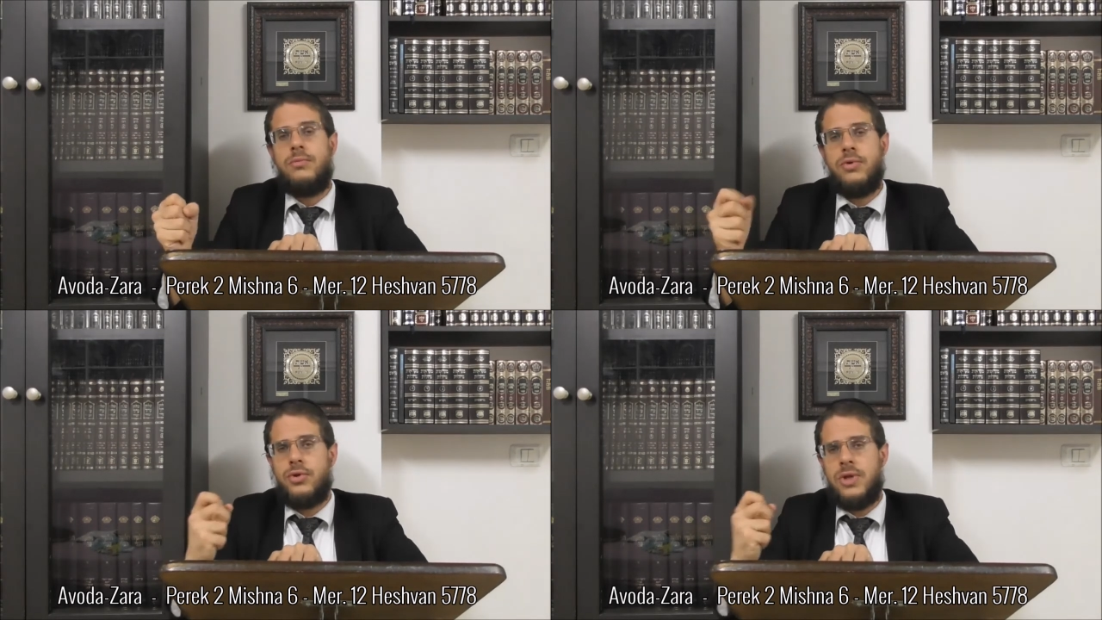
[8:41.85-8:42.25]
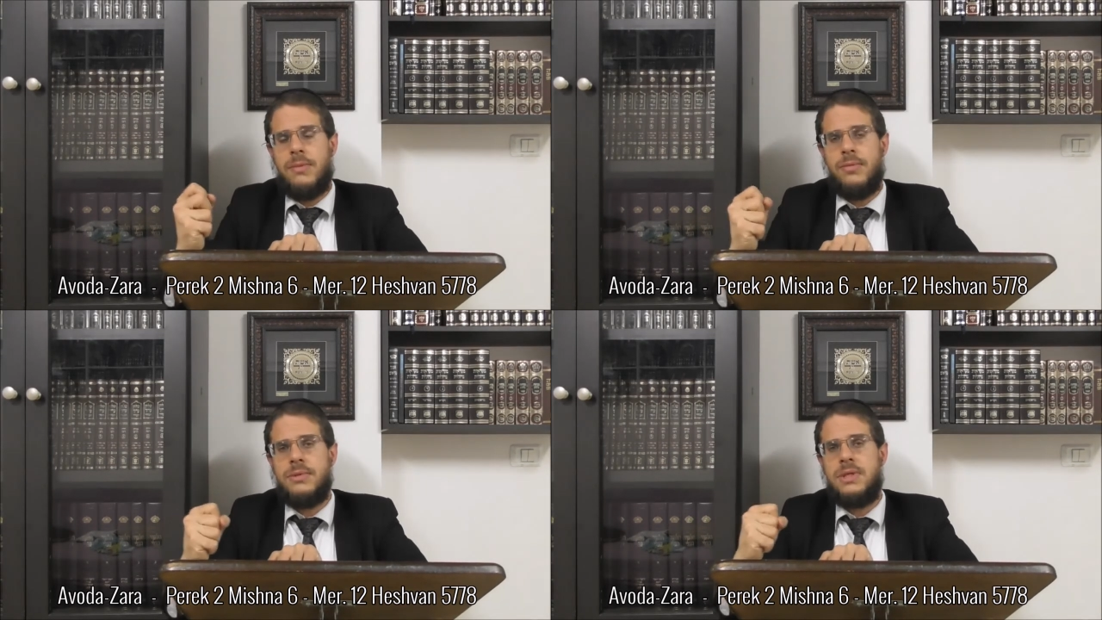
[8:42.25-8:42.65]
pour donner
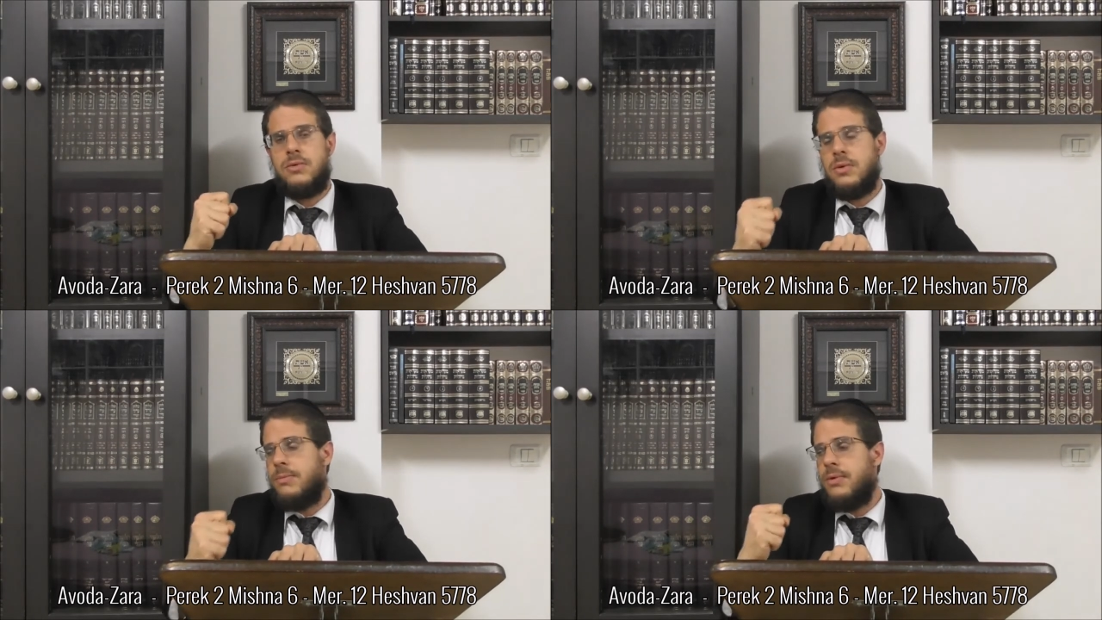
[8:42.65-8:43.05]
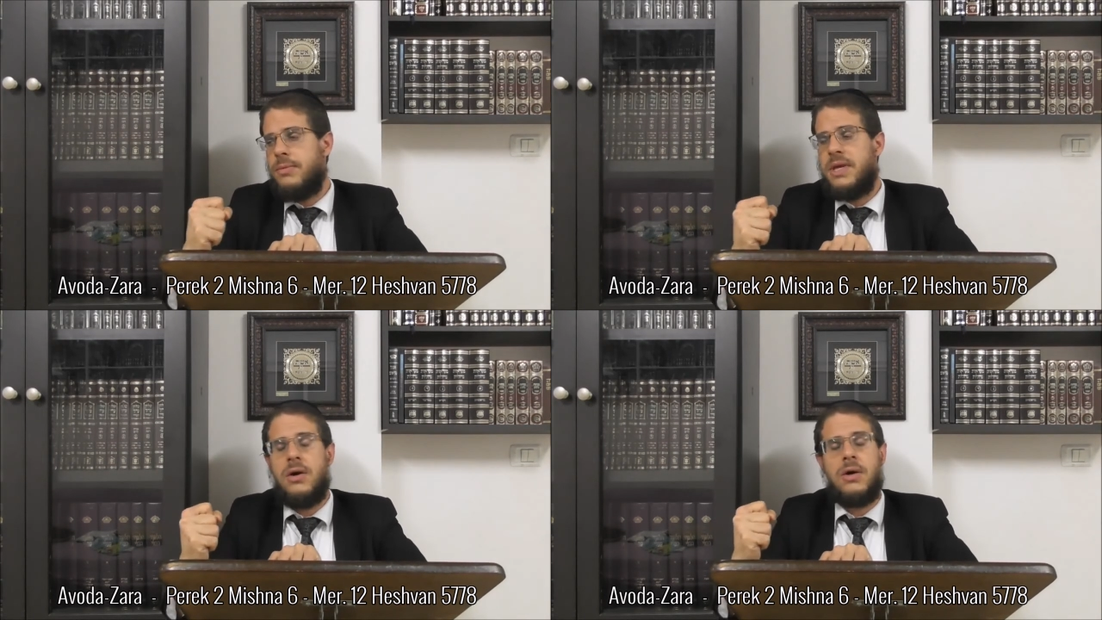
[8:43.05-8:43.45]
un bon petit goût un peu
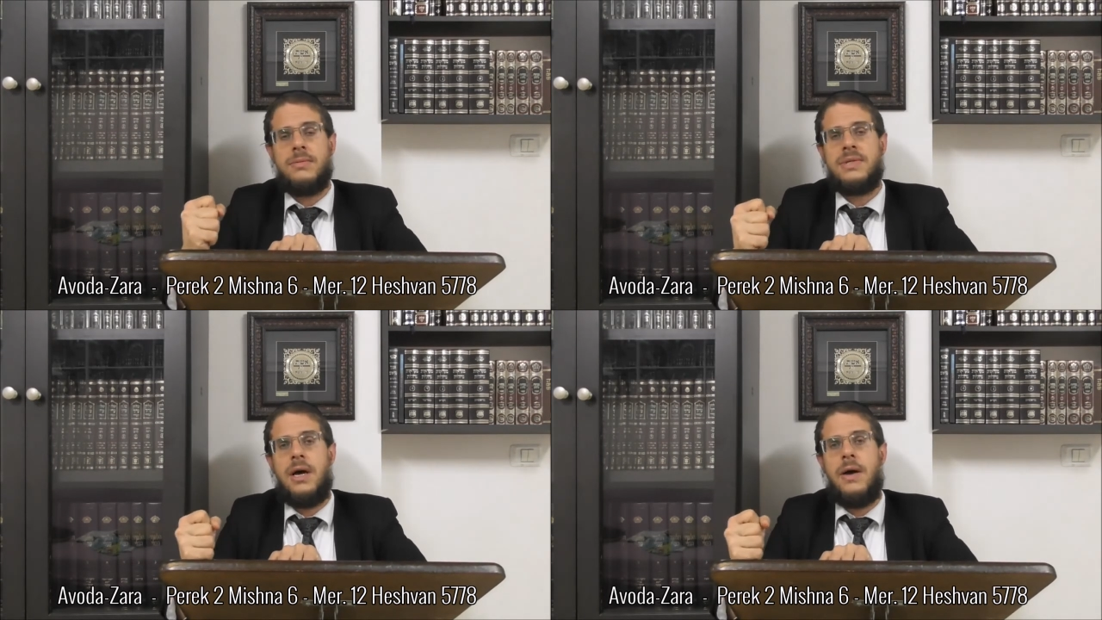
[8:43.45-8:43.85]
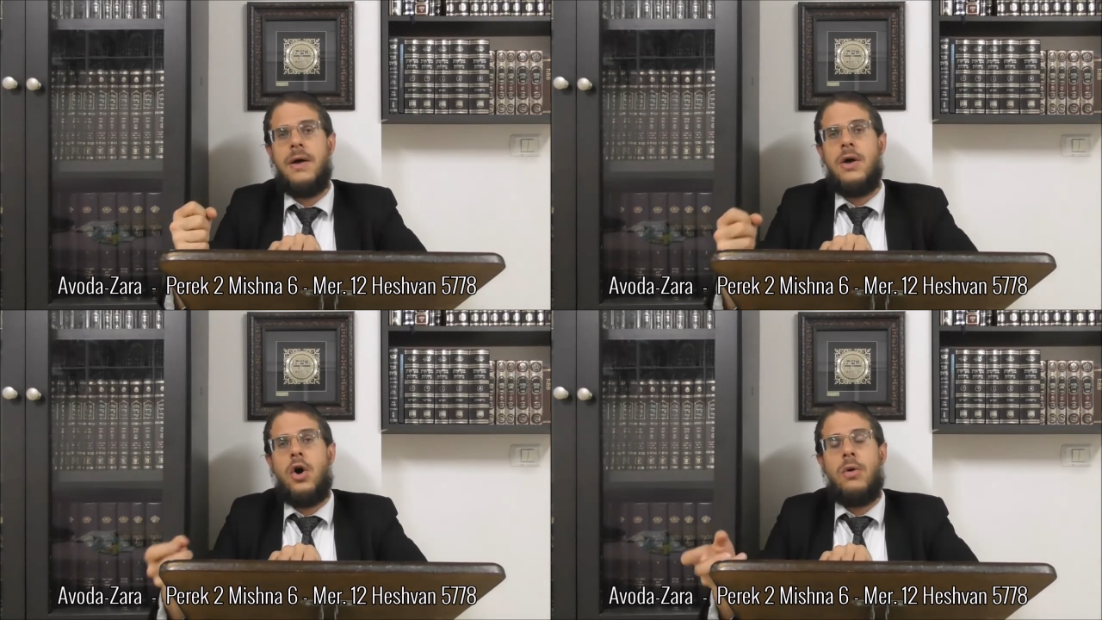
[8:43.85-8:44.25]
piquant comme ça,
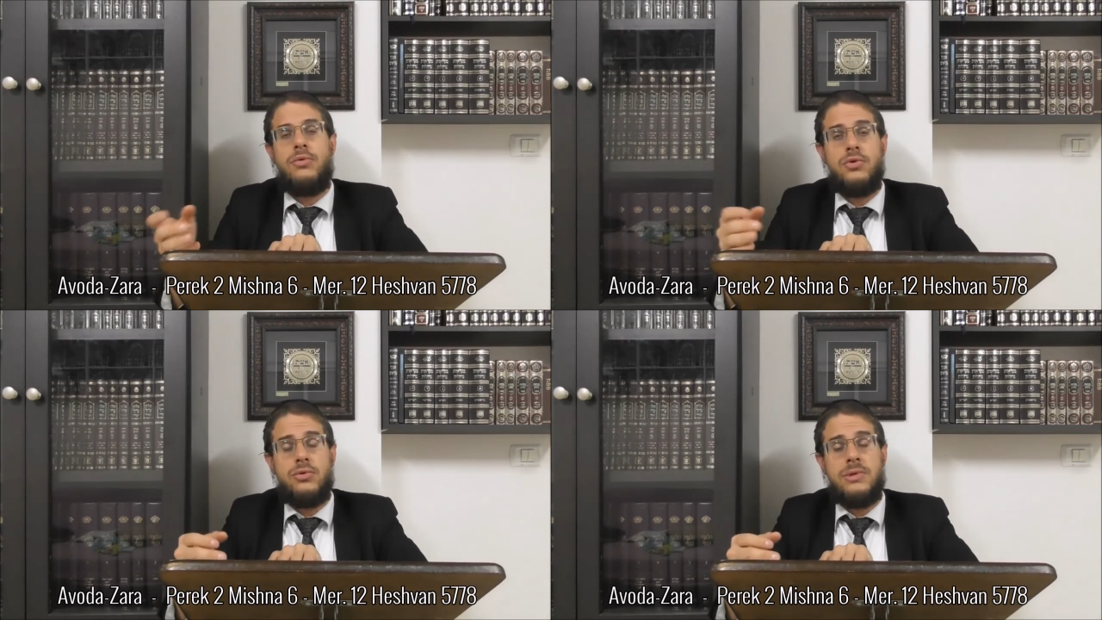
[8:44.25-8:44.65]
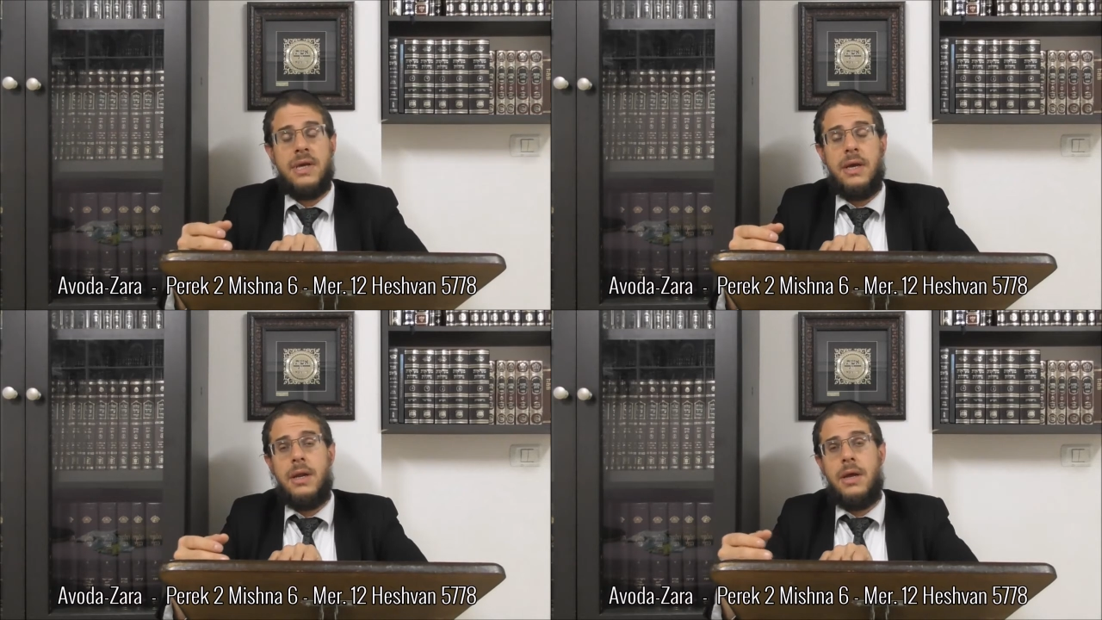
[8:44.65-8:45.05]
en plus du
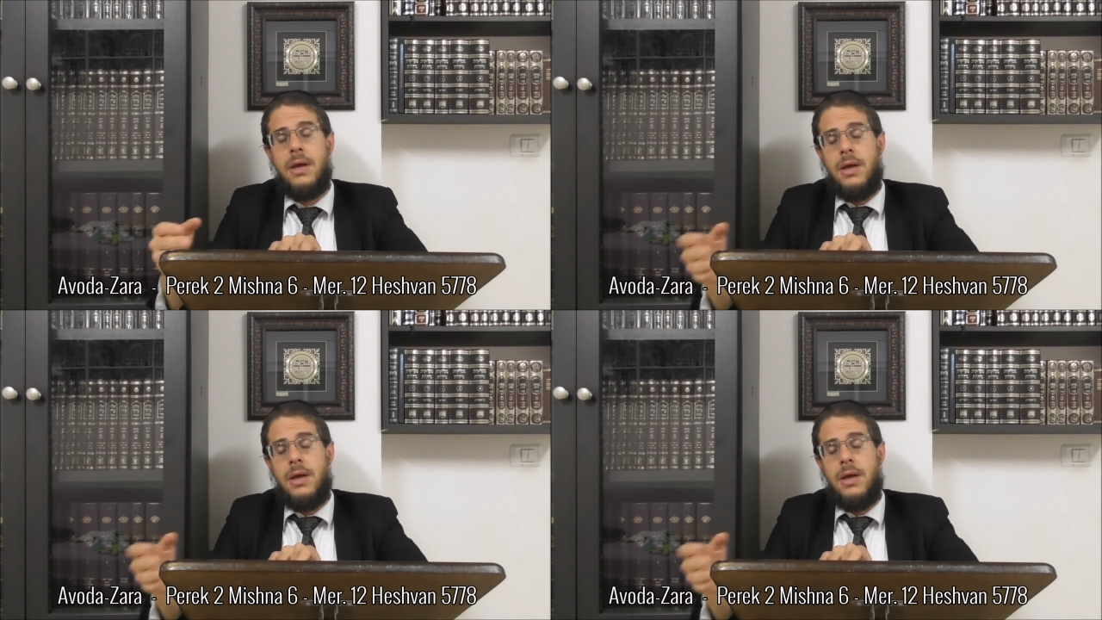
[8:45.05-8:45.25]
sel,